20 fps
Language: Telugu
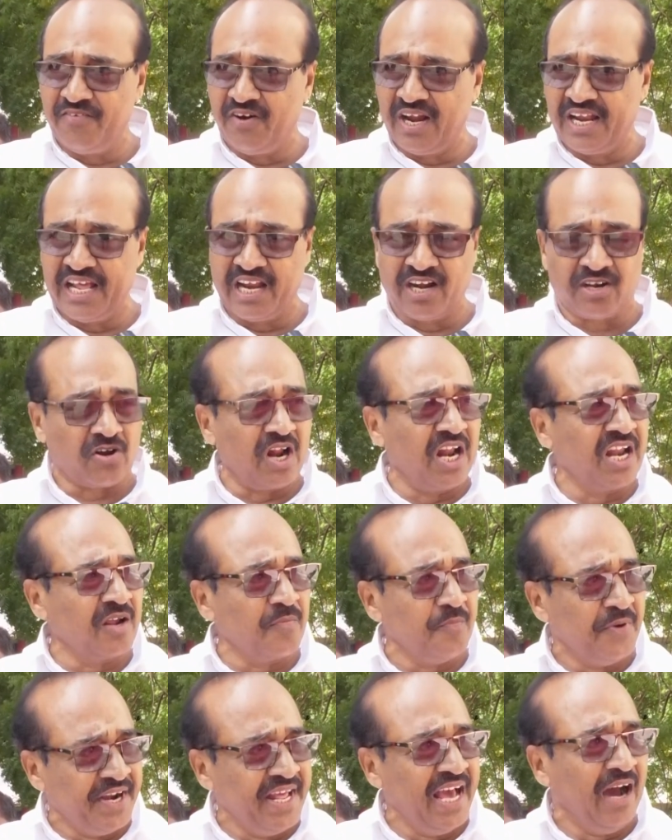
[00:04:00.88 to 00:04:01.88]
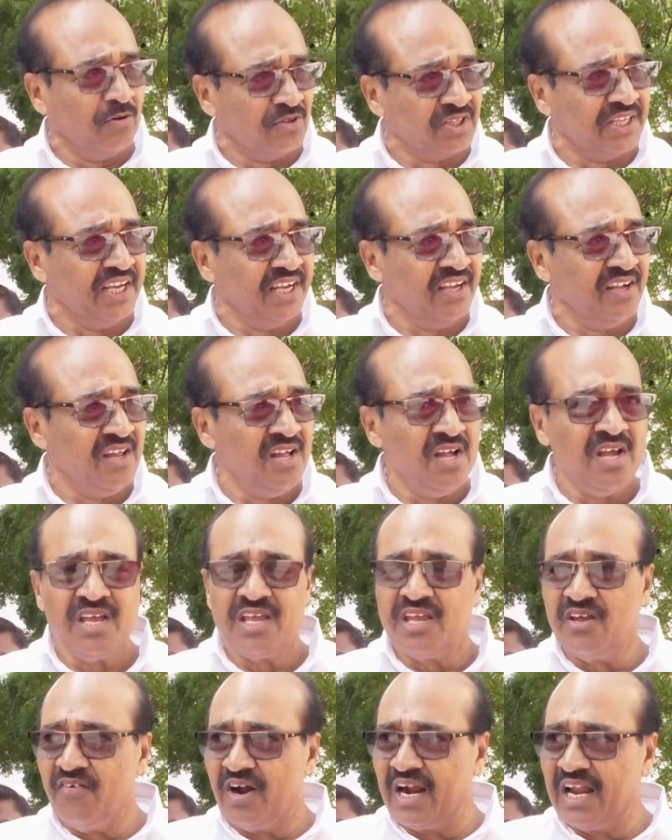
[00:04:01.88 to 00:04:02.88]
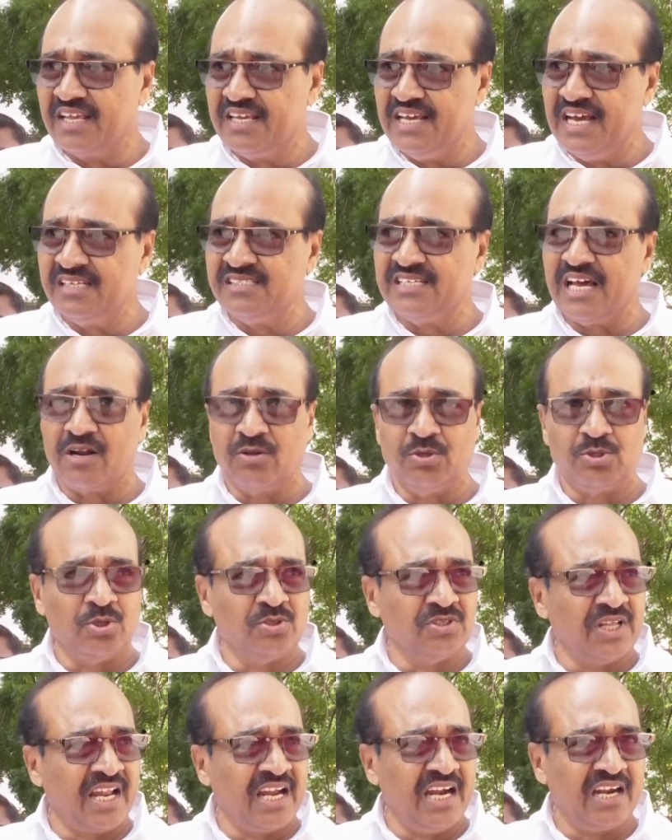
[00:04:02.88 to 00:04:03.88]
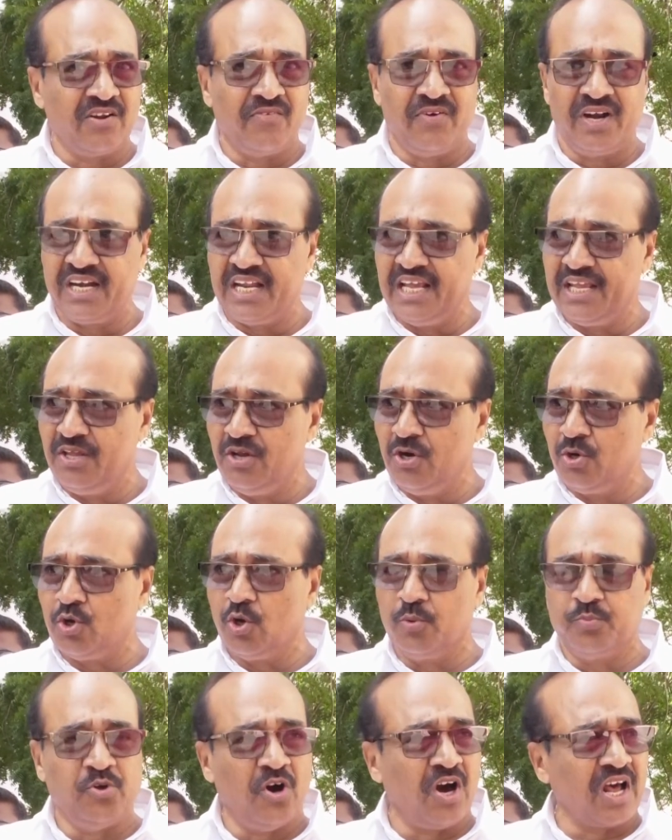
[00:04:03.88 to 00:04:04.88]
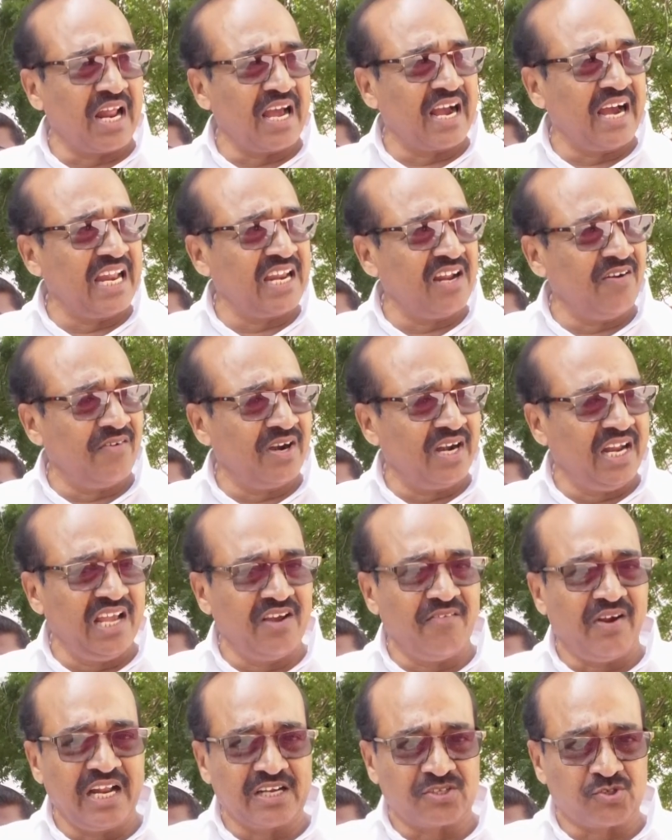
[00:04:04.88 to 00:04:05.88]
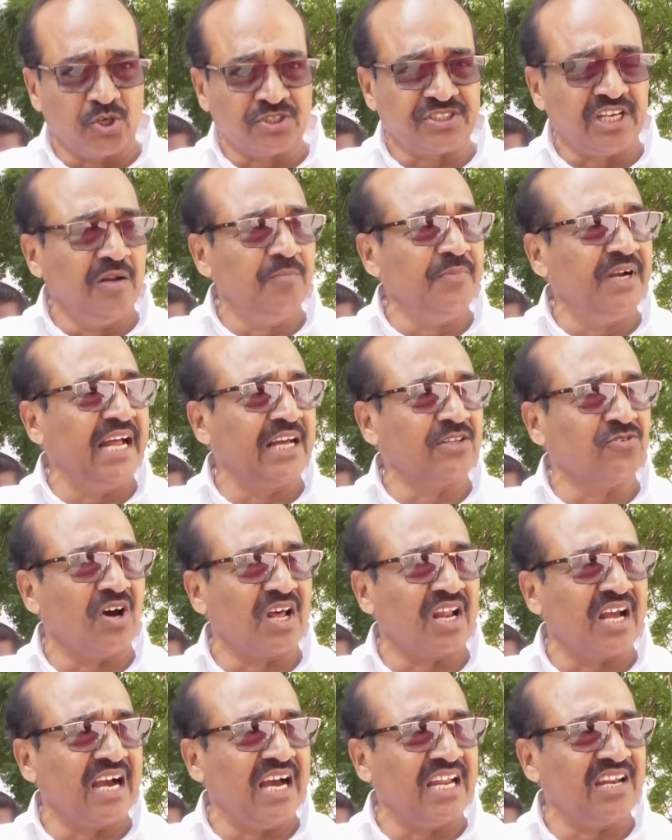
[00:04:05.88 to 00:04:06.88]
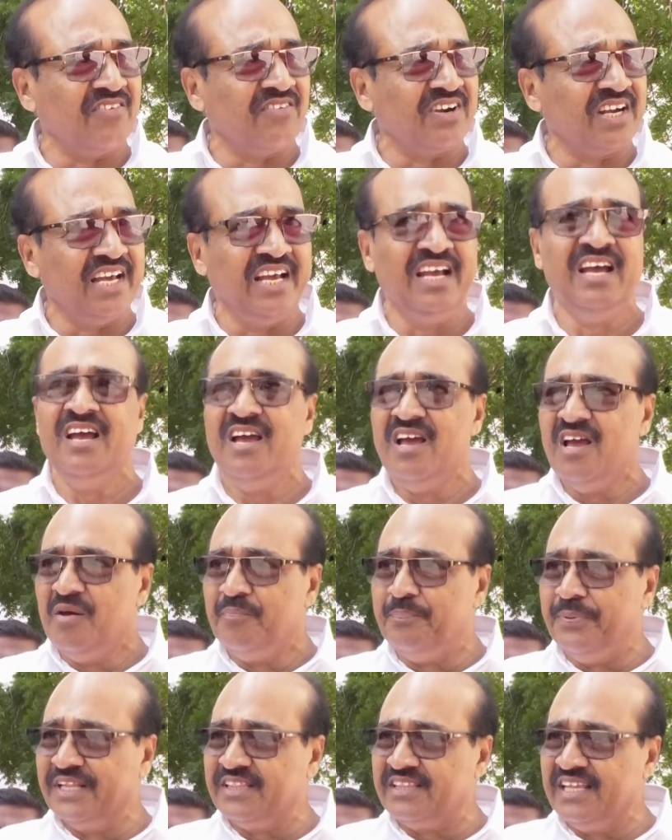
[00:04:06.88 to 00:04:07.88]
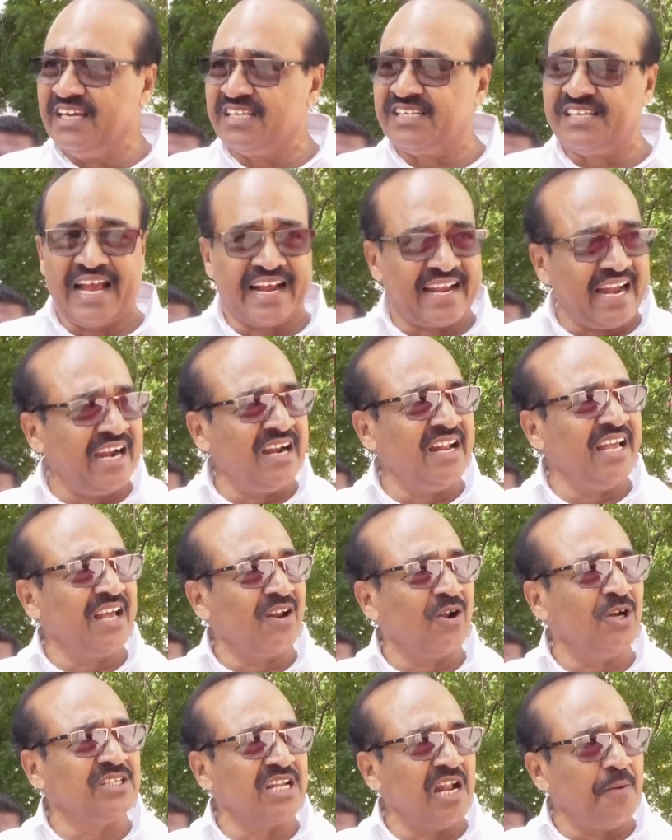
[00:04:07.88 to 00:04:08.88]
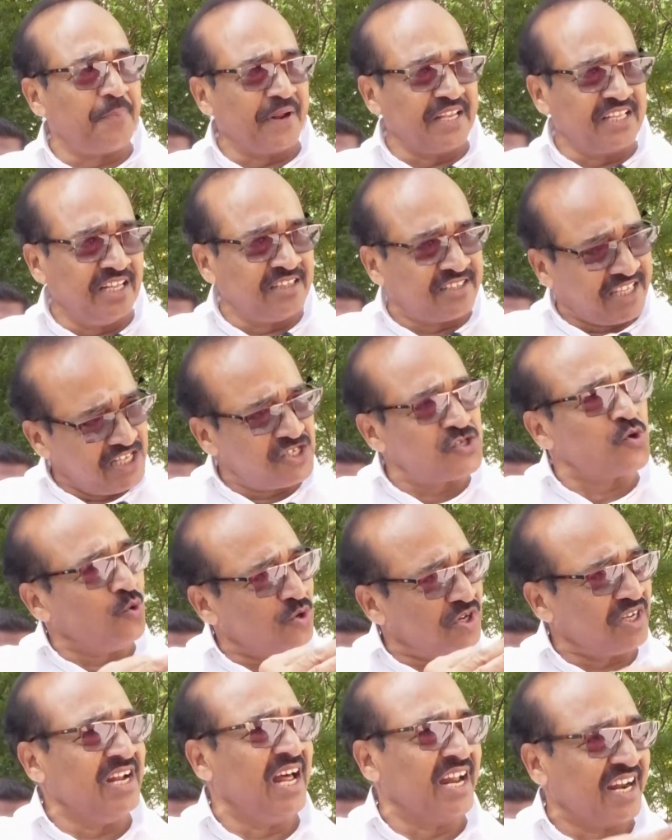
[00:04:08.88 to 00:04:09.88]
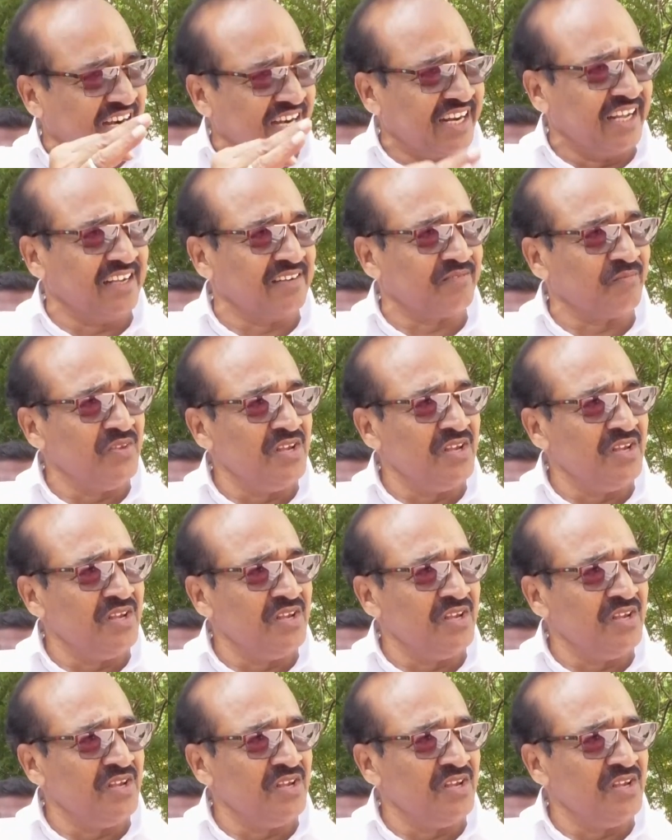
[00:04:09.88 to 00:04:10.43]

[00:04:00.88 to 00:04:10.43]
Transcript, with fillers: ఇవాళ ఎలక్ట్రానిక్ మీడియా ఉంది ఇవాళ ఏం జరుగుతుంది అనేటువంటి యూట్యూబ్ ద్వారా కానివ్వండి ఇవాళ సోషల్ మీడియా ద్వారా కానివ్వండి ప్రతి సెకండ్ ఈ రోజున ప్రజలు తెలుసుకుంటున్నారండి